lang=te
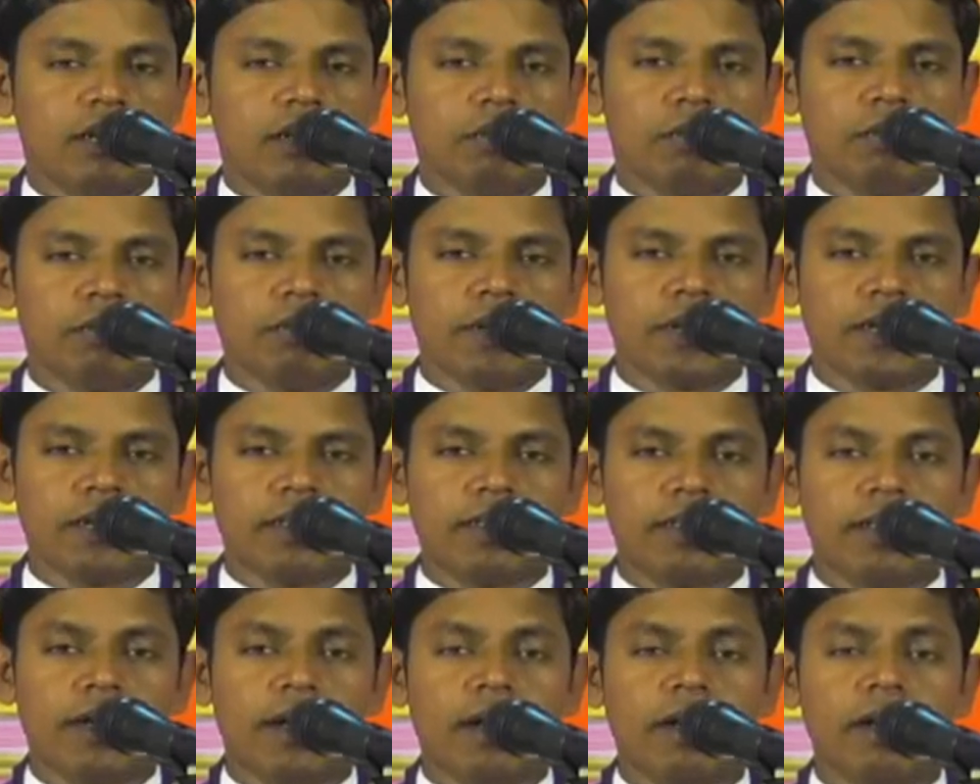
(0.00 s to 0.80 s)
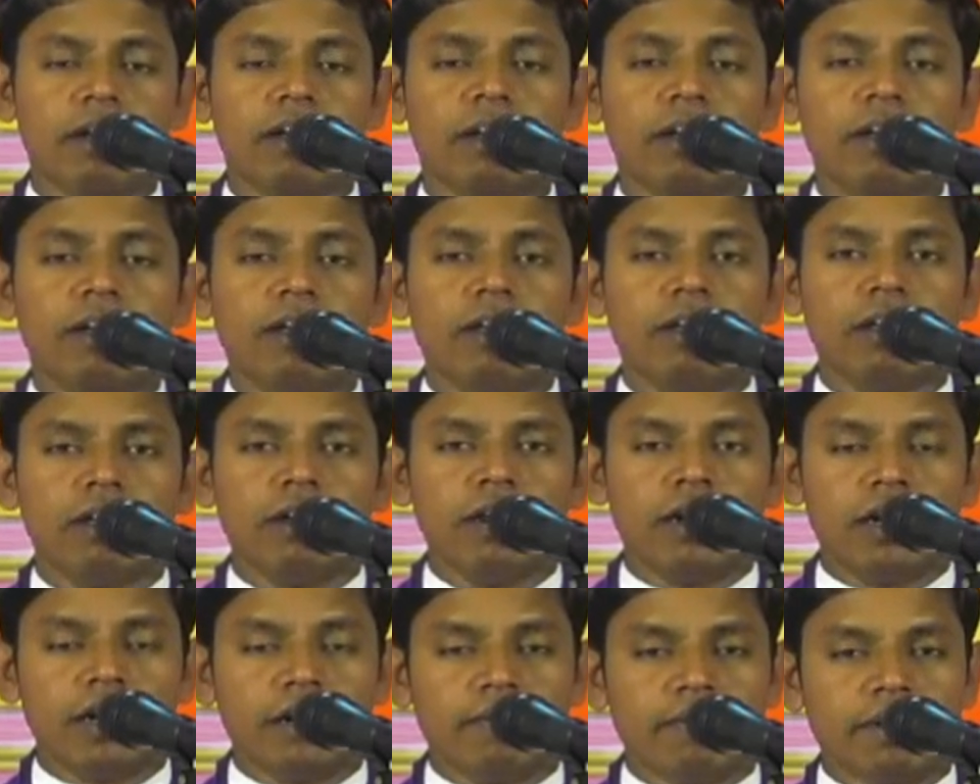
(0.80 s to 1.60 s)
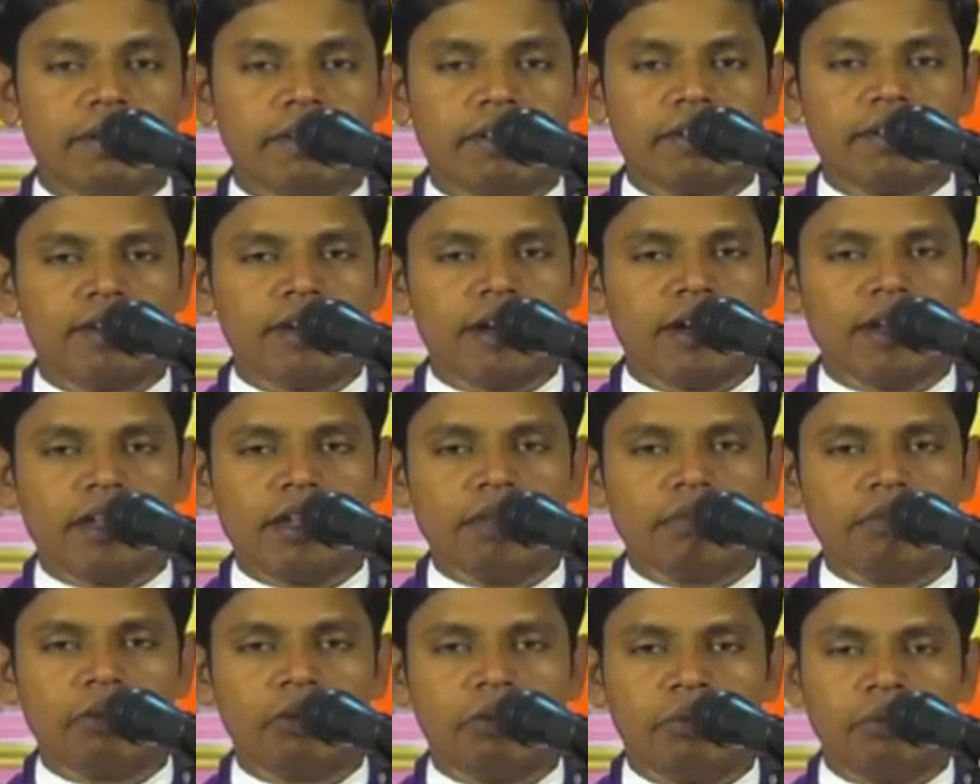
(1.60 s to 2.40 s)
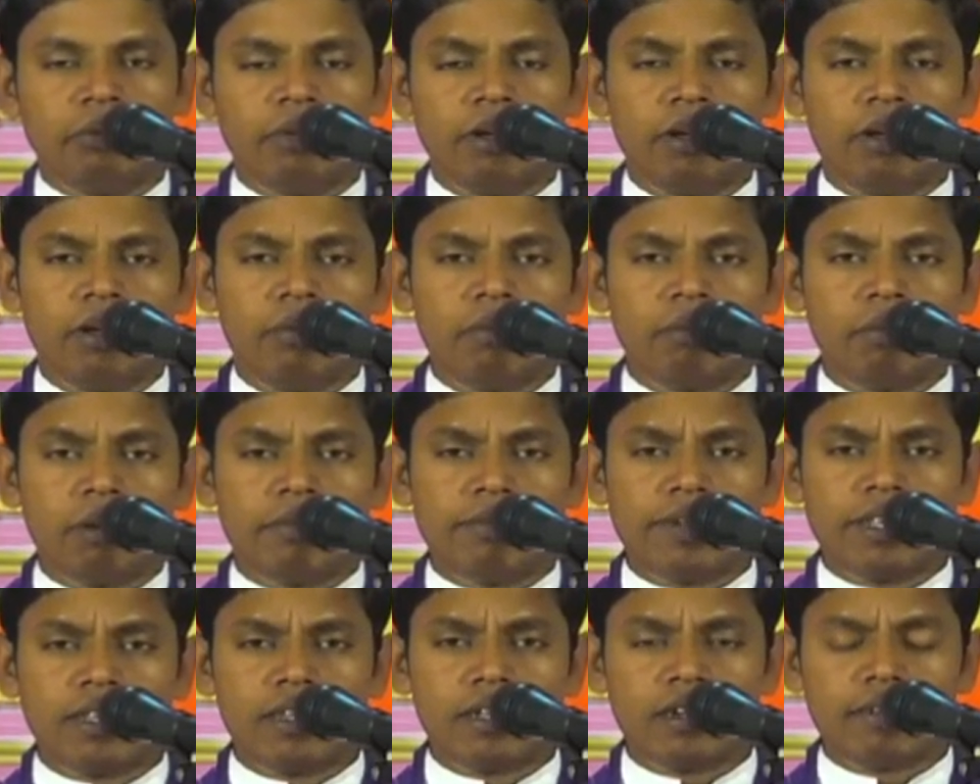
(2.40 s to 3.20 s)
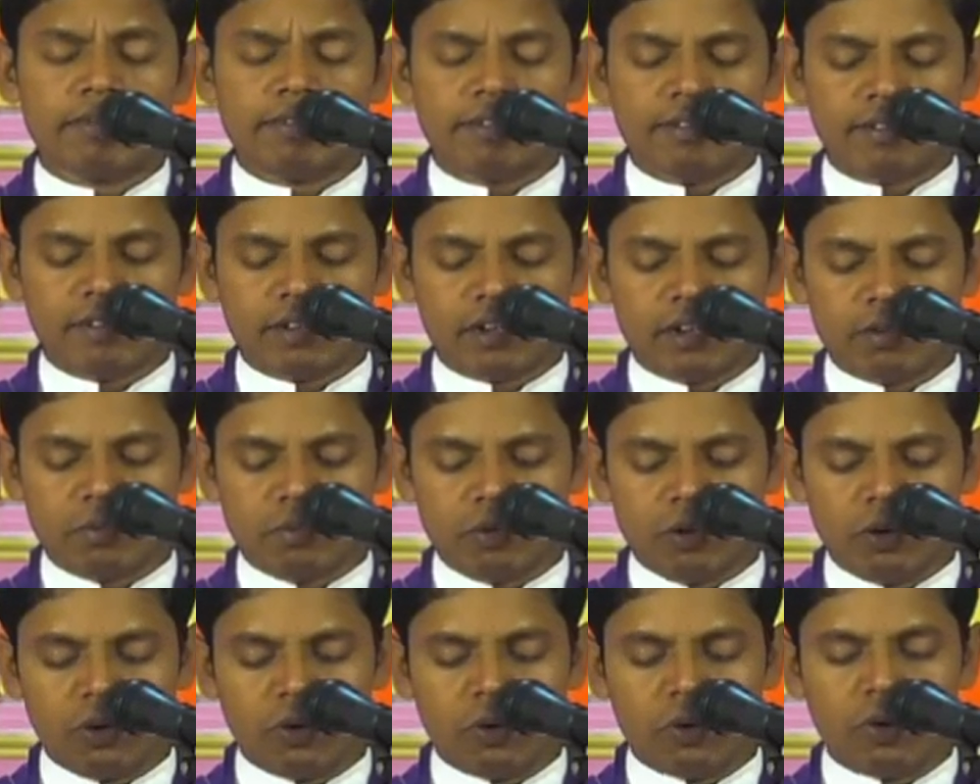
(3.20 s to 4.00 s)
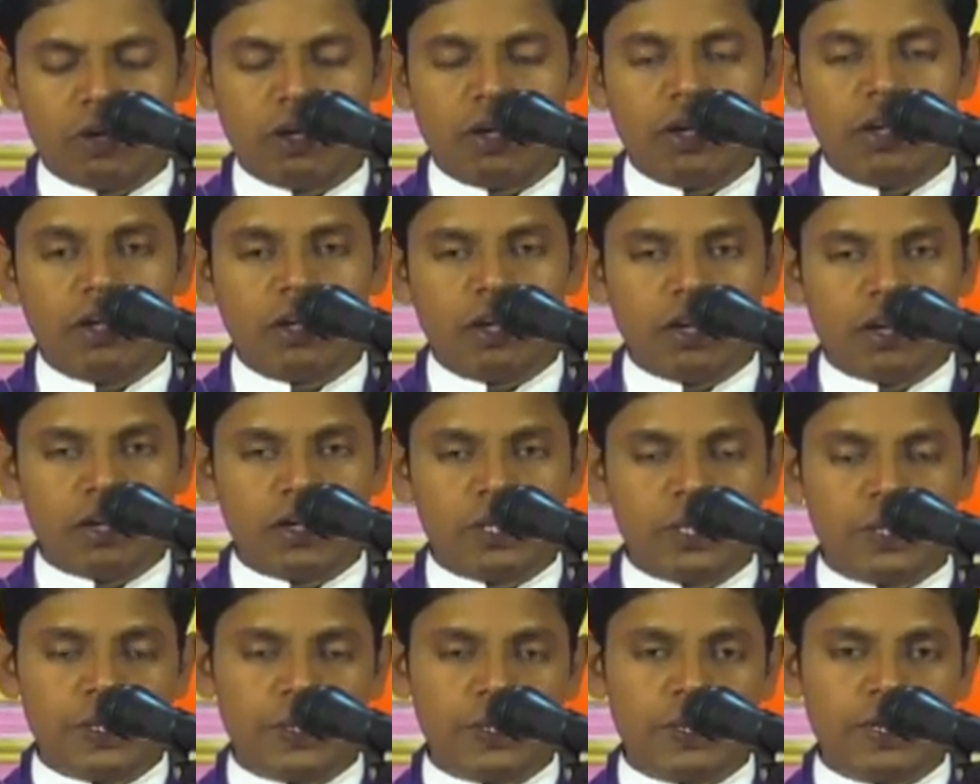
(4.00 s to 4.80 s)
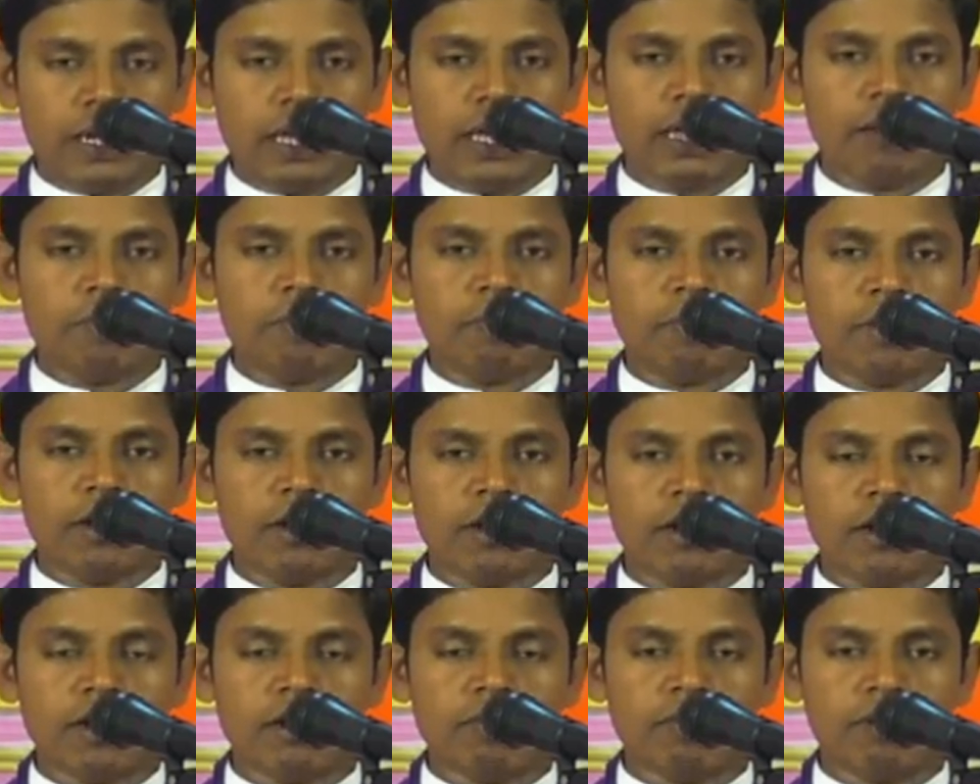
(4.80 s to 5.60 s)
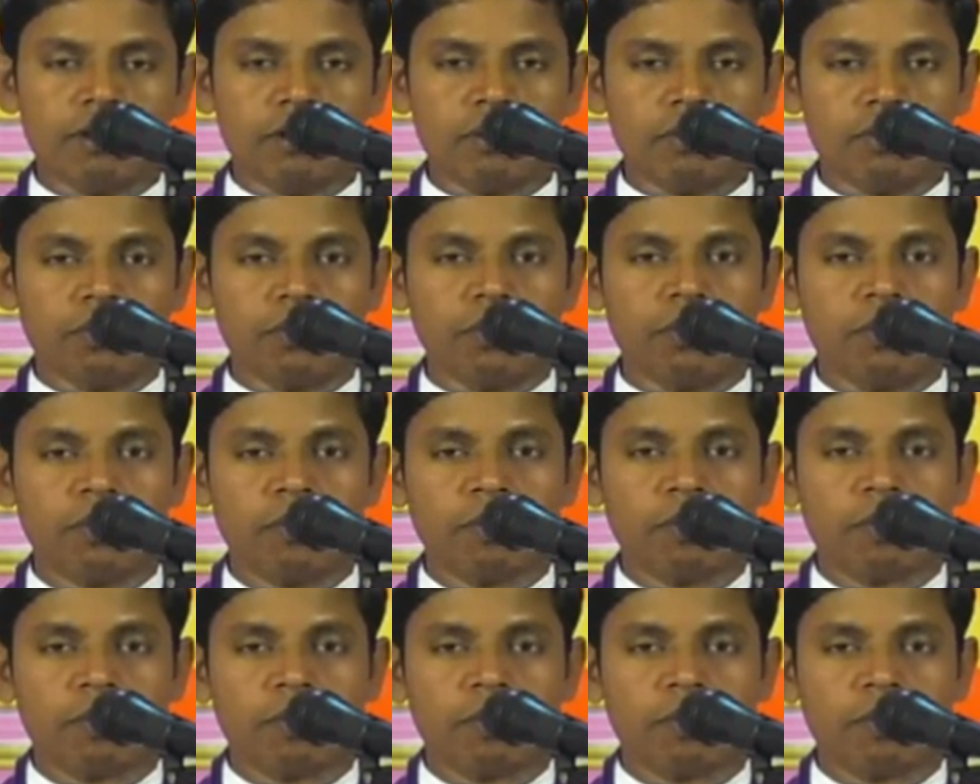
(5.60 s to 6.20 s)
శుభవార్త ఏడవ అధ్యాయము పవిత్ర వచనములు ఏడు నుండి పన్నెండు వరకు